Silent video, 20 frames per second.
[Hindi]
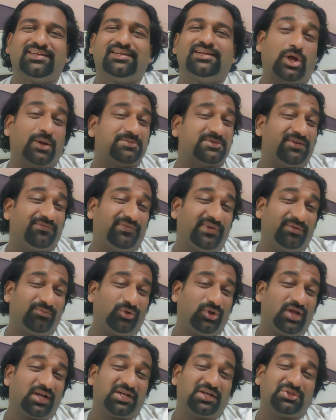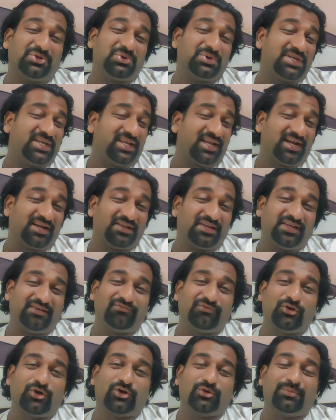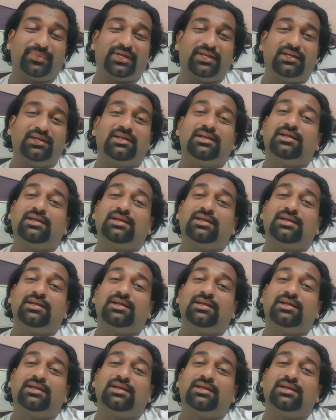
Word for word: तो आपसे फिर मुलाकात होगी अगले ब्लॉग में